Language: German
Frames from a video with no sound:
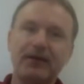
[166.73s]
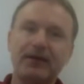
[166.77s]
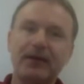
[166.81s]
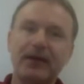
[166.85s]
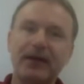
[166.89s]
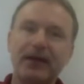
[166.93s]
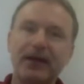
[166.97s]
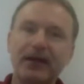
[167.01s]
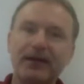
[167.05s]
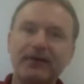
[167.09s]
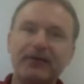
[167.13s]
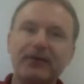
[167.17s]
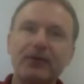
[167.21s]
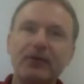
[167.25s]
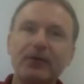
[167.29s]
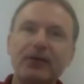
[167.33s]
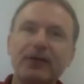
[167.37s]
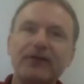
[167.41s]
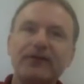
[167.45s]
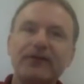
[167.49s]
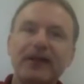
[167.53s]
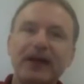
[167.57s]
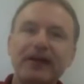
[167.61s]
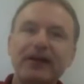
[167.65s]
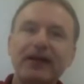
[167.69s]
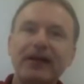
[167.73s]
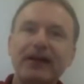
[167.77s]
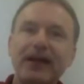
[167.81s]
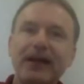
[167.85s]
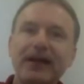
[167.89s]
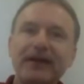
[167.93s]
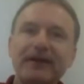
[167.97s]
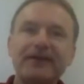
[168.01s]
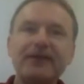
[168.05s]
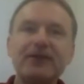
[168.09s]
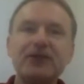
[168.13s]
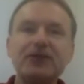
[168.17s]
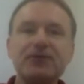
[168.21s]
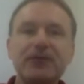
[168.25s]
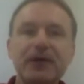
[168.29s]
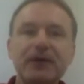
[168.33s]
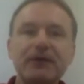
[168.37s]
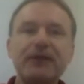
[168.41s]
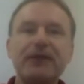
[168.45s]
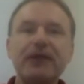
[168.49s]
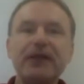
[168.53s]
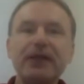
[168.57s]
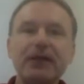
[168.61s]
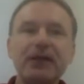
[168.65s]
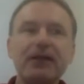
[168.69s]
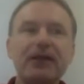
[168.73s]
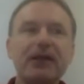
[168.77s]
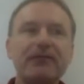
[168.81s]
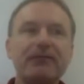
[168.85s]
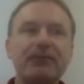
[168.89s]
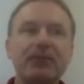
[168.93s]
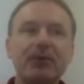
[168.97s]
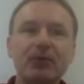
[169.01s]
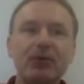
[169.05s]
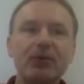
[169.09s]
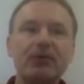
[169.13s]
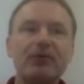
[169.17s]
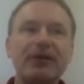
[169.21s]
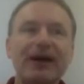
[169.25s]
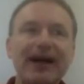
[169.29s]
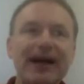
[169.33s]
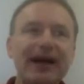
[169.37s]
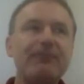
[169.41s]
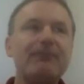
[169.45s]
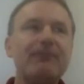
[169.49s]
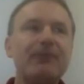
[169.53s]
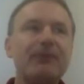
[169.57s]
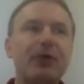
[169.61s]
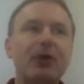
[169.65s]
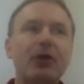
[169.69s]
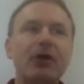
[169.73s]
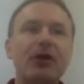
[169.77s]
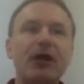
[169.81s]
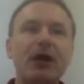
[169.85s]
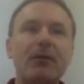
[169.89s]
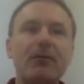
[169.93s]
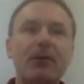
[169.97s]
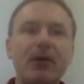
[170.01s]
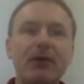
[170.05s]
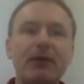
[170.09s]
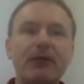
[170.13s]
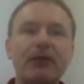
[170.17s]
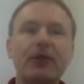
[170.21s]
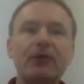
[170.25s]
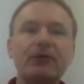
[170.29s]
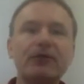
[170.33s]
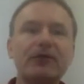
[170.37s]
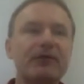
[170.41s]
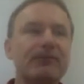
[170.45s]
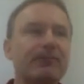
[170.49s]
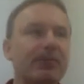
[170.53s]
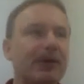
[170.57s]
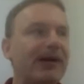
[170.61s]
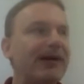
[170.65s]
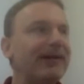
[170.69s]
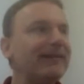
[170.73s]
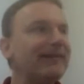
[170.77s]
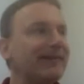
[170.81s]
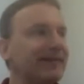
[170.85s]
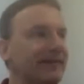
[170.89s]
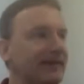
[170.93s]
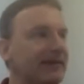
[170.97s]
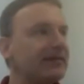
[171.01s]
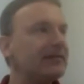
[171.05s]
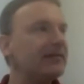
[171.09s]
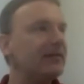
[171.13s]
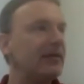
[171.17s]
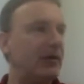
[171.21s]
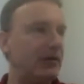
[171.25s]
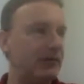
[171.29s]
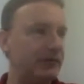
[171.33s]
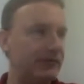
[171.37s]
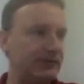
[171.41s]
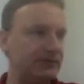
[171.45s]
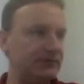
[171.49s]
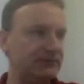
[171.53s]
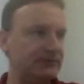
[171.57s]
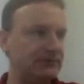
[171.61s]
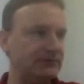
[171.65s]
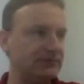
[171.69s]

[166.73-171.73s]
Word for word: Die Reaktion ist dann elastisch, wenn viele das Produkt haben wollen, aber aufgrund des Preises nicht kaufen.